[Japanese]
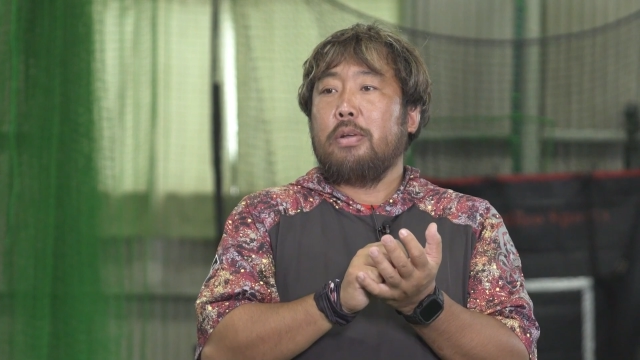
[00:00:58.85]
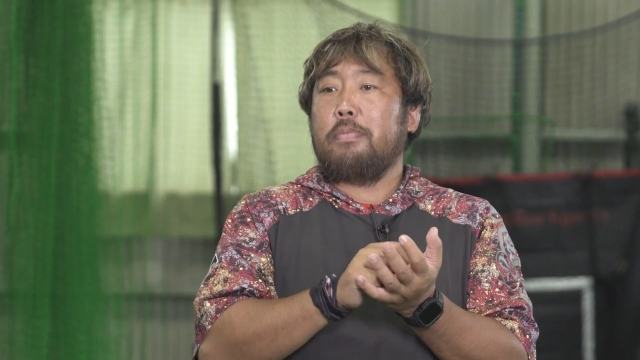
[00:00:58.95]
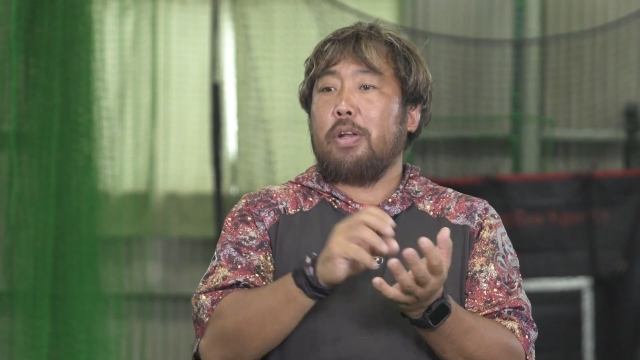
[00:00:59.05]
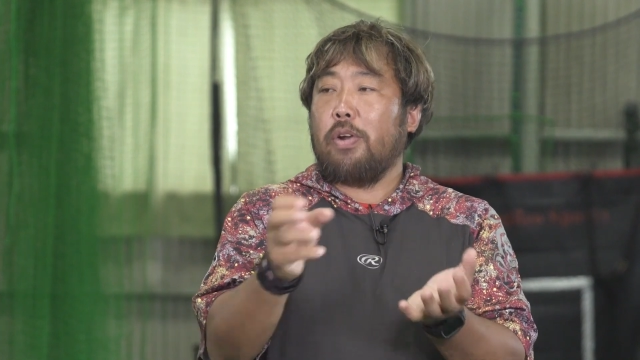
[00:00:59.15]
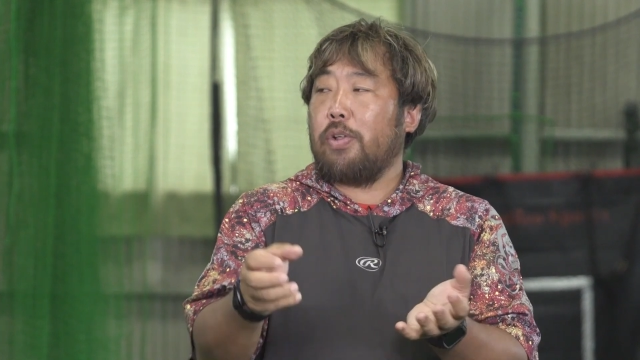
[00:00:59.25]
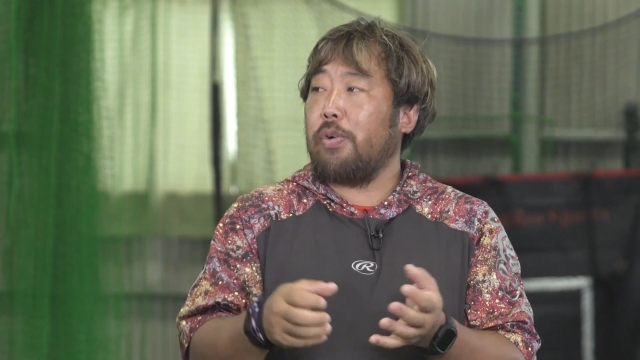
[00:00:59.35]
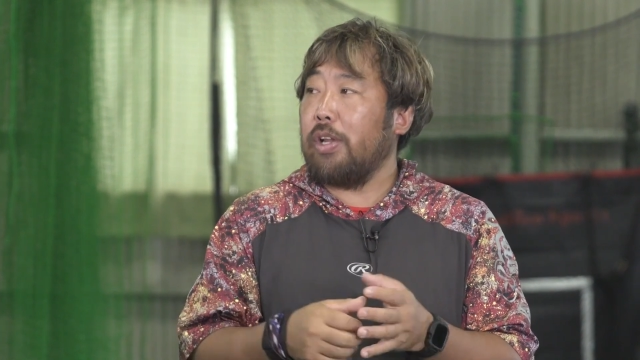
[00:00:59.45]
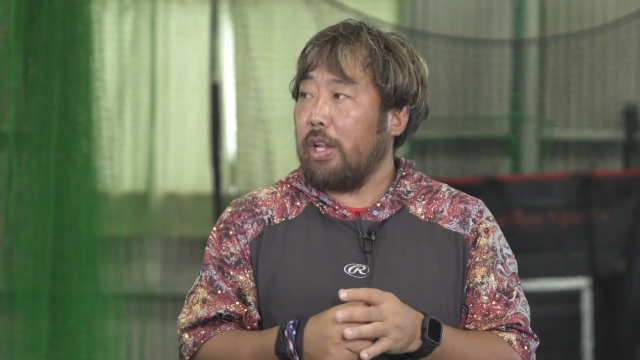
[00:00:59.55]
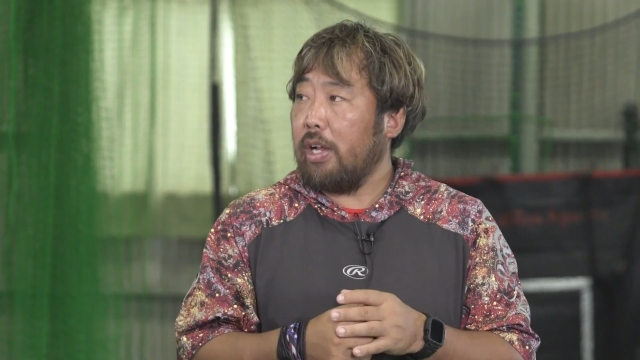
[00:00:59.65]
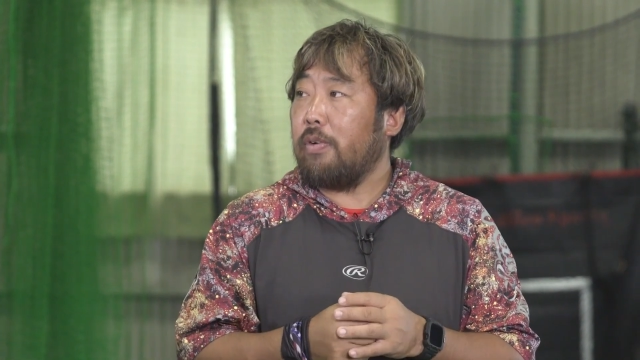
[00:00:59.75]
まあ、いろんなとこ
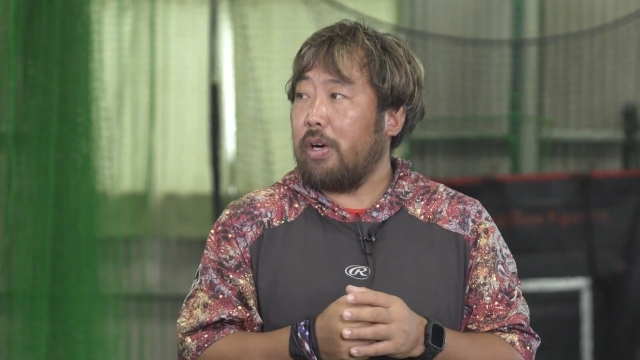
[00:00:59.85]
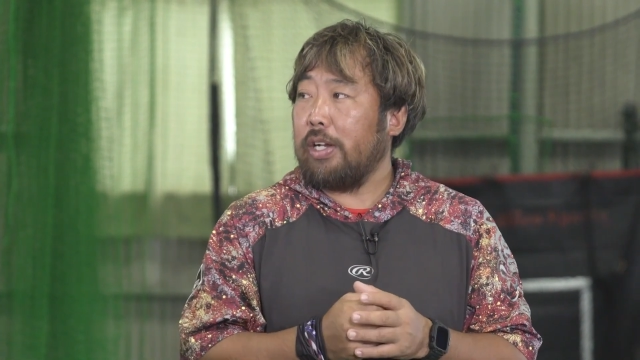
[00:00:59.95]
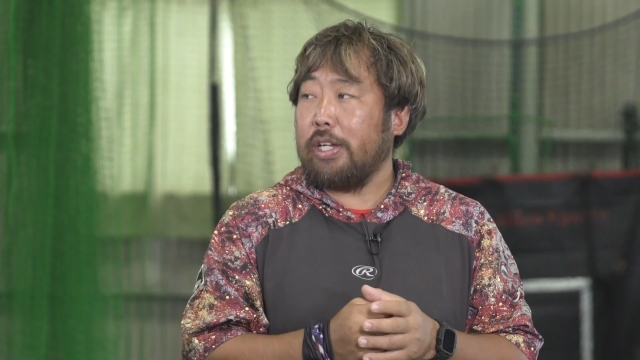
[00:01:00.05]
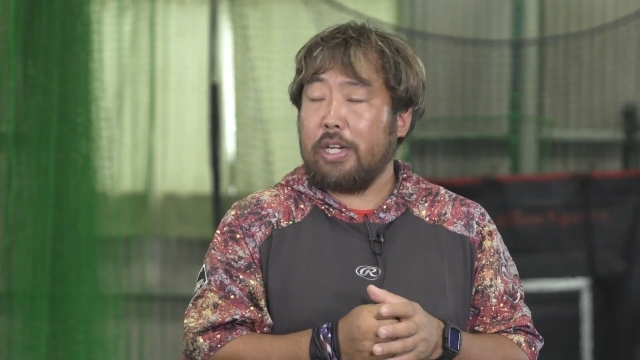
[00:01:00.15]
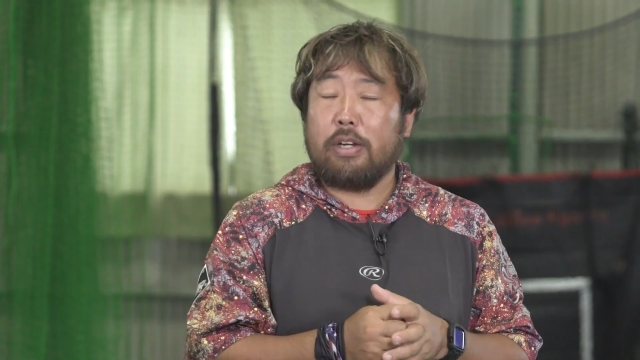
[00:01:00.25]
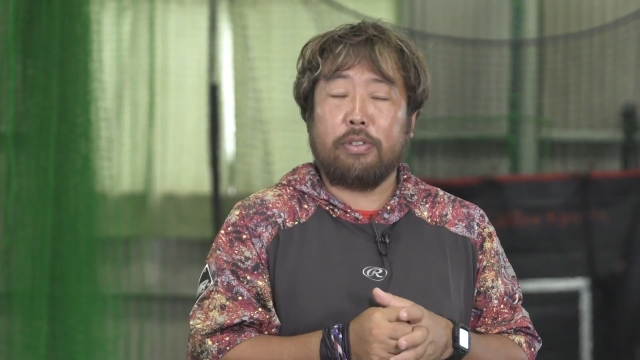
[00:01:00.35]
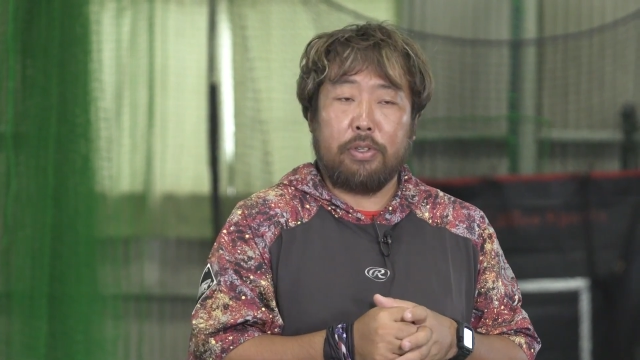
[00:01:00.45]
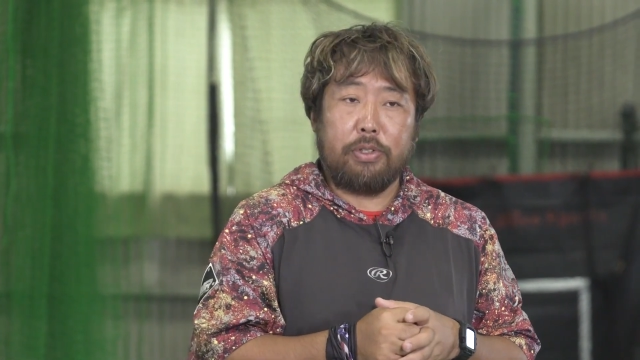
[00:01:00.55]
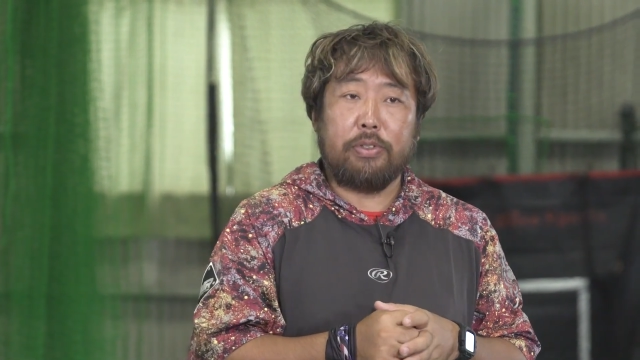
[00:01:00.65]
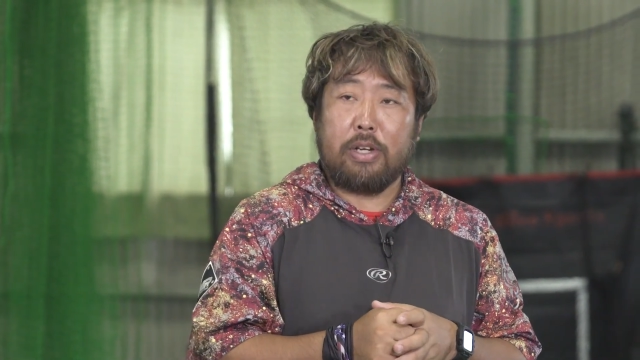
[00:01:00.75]
ろでねこう花開く
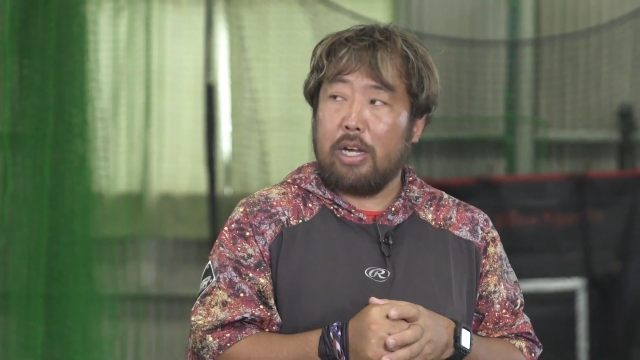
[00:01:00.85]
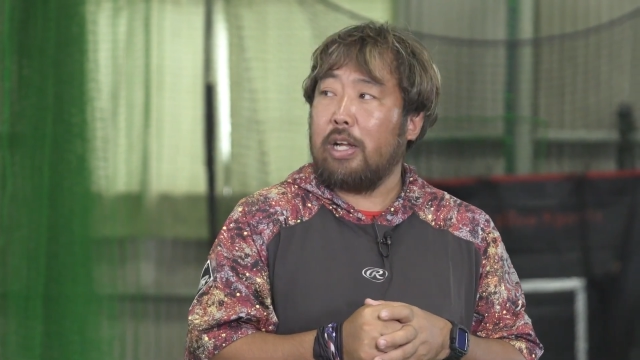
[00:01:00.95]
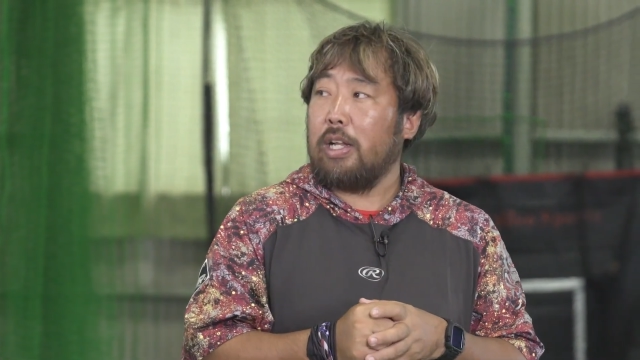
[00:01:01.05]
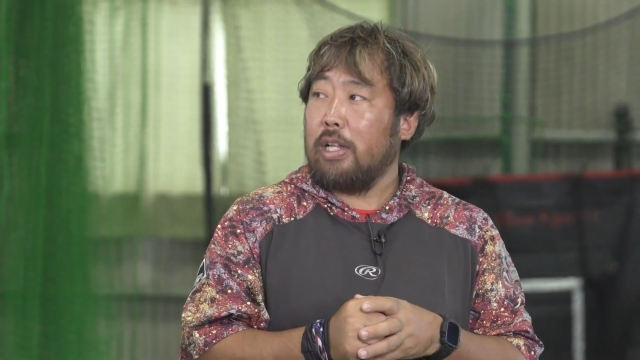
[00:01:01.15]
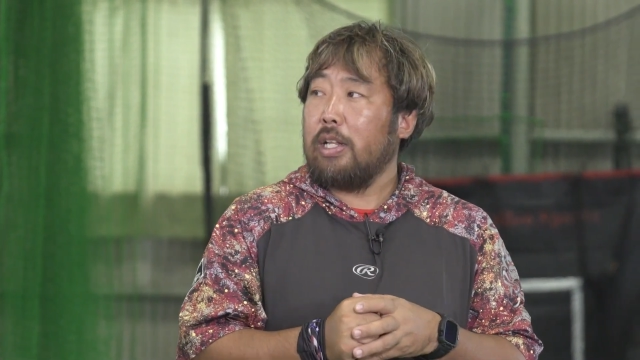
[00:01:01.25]
というか、